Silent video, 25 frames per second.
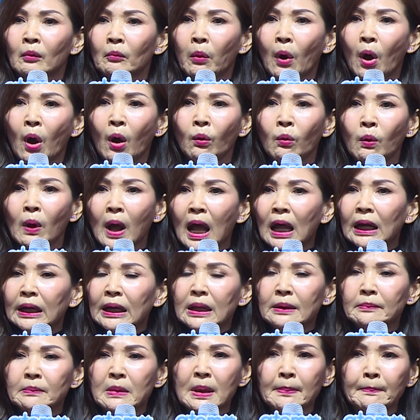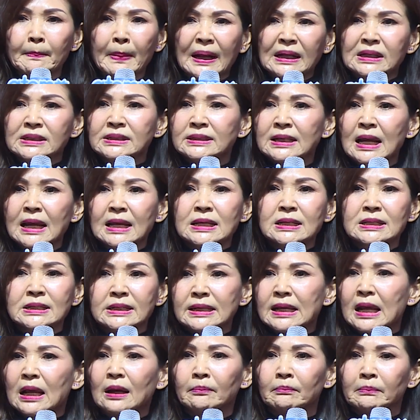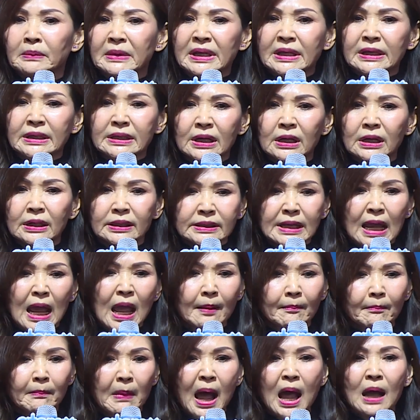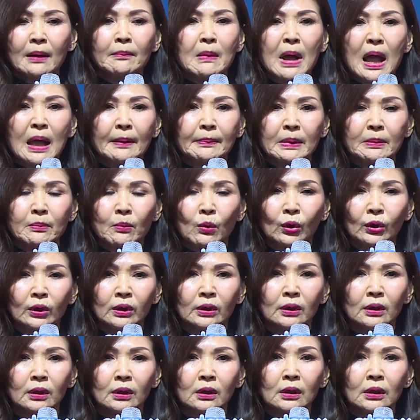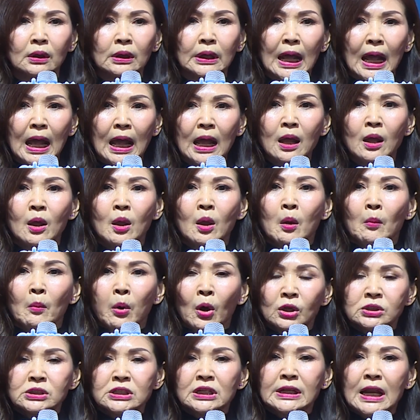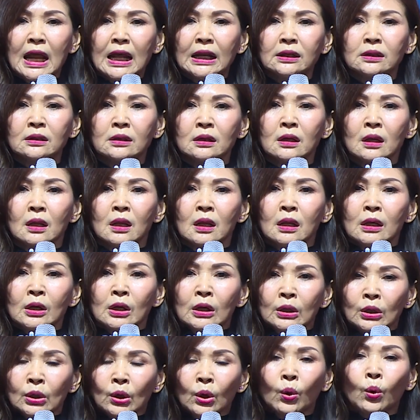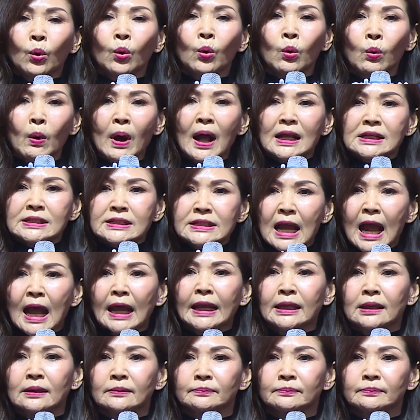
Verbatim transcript: เพราะว่าอะไรไหมปัจจัยเสี่ยง มีเยอะแยะมากมายไปหมดนะะเพราะฉะนั้นรู้ว่าใช่